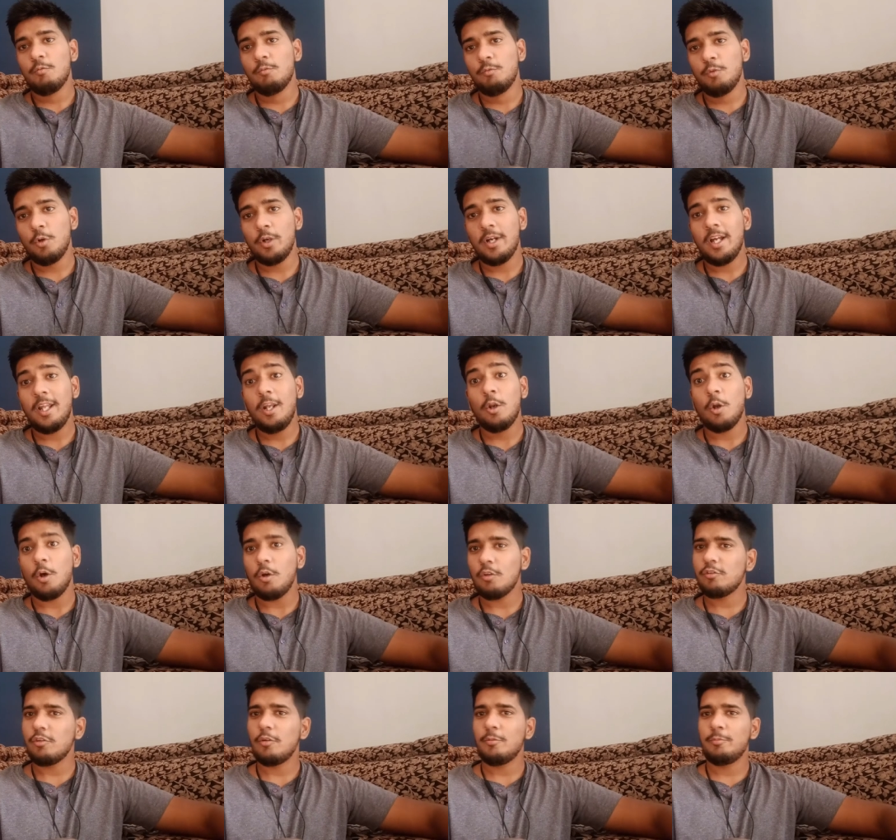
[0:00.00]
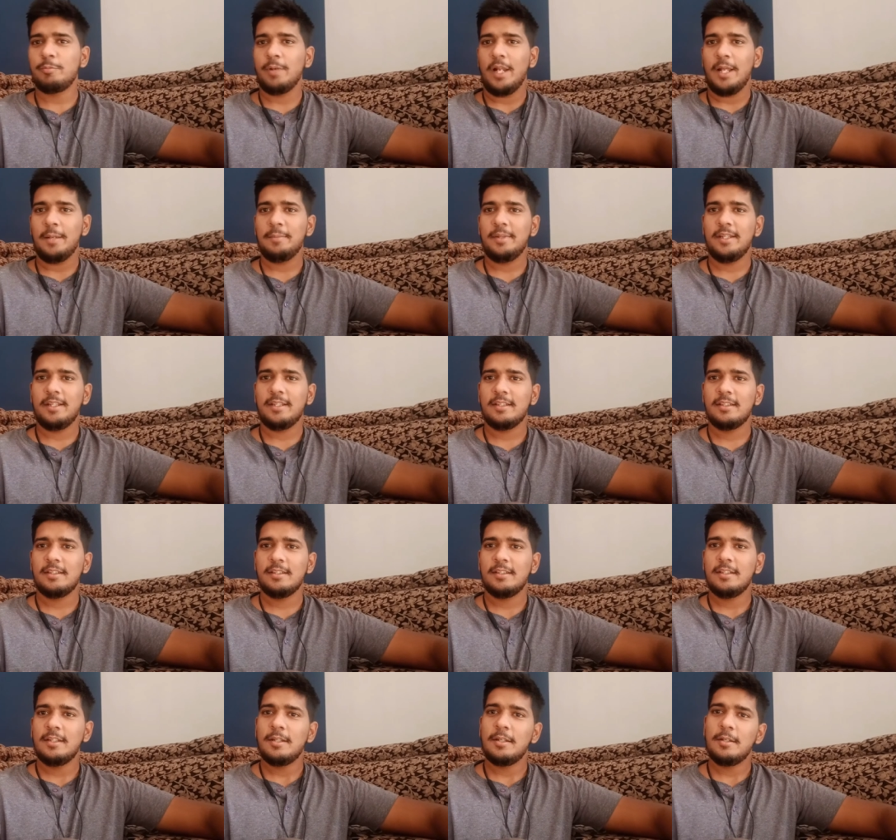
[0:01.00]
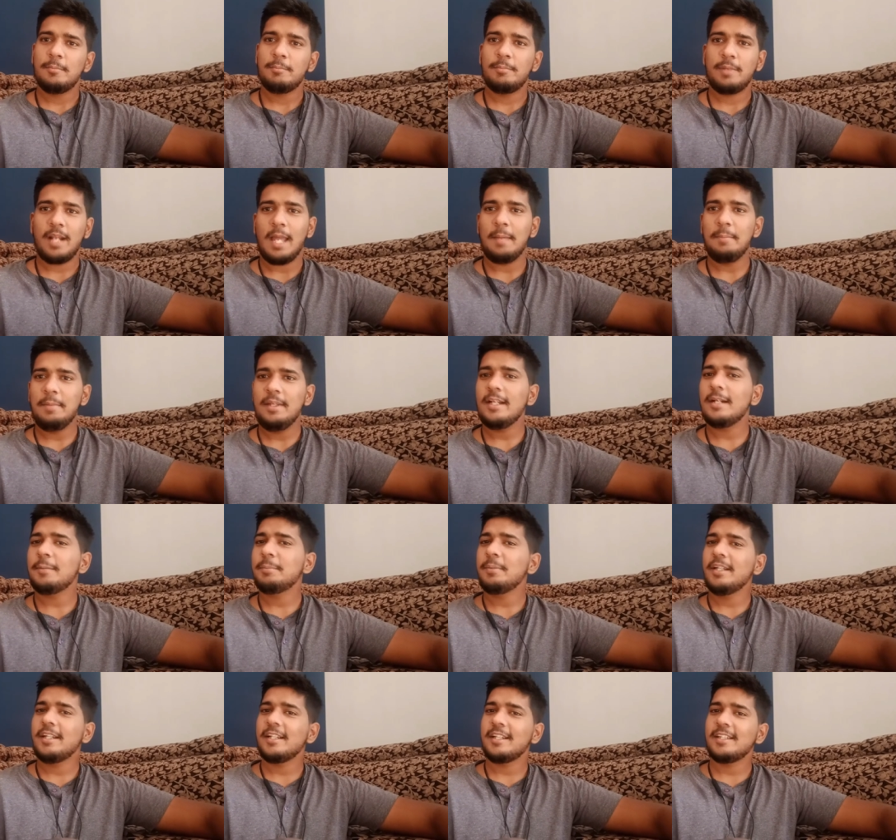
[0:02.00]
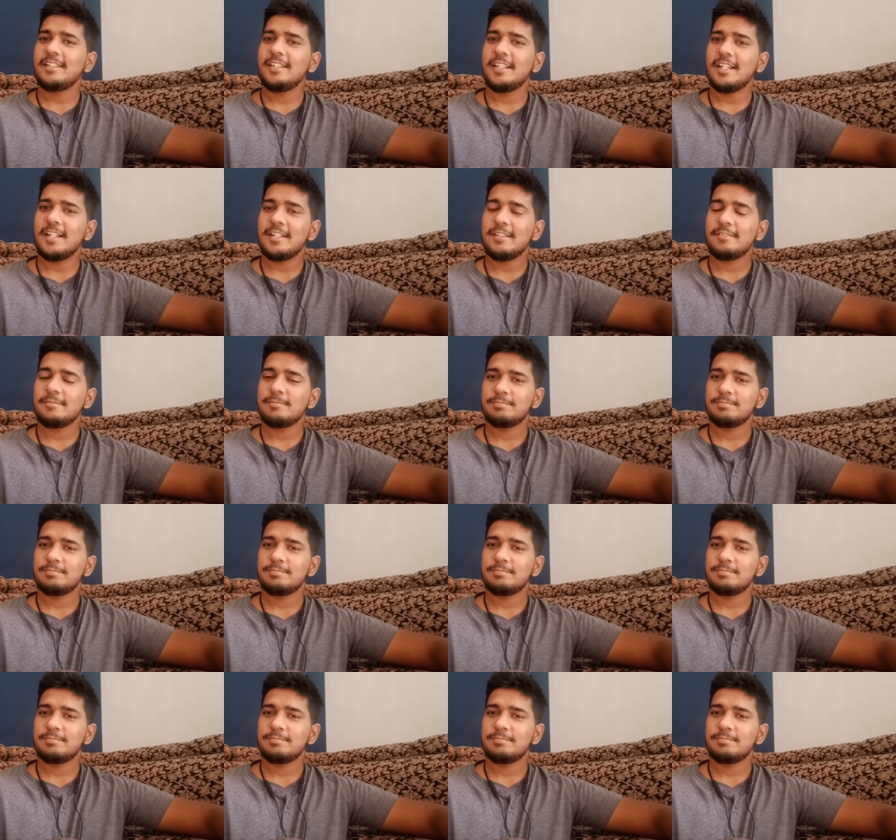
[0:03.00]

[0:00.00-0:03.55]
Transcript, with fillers: वो है लॉस ऑफ प्राइमिंग प्राइमिंग आपने कर दिया है